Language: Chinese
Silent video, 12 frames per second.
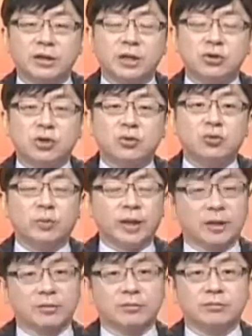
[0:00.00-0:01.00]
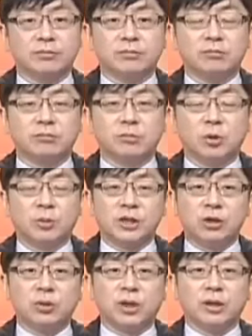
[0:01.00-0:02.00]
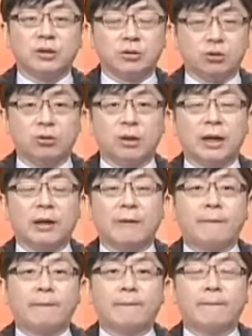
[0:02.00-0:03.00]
今天中午嘛，有没有机会？有啊。